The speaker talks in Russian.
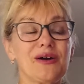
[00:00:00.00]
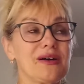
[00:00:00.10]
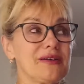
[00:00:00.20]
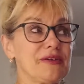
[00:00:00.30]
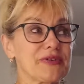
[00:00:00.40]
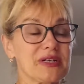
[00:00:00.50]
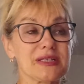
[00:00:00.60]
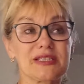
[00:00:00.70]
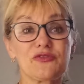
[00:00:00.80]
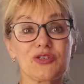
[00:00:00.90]
э, во
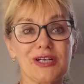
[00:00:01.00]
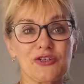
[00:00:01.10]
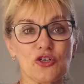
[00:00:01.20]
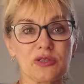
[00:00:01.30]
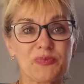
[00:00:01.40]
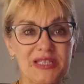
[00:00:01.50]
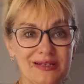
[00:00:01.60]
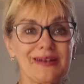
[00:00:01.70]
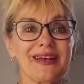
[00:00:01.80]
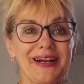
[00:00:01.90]
Франции, вчера еще
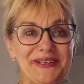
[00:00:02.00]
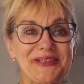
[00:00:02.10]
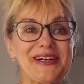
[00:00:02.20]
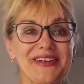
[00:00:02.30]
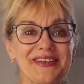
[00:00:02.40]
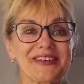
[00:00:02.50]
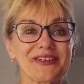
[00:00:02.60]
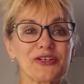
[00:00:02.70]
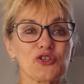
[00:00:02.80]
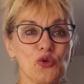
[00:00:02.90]
специально календарь
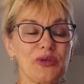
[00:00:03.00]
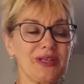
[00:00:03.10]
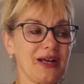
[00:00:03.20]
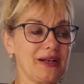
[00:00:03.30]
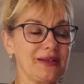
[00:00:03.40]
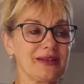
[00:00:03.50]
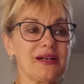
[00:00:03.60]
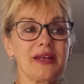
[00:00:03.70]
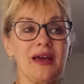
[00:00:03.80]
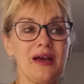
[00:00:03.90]
открыла, школьный
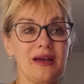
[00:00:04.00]
календарь,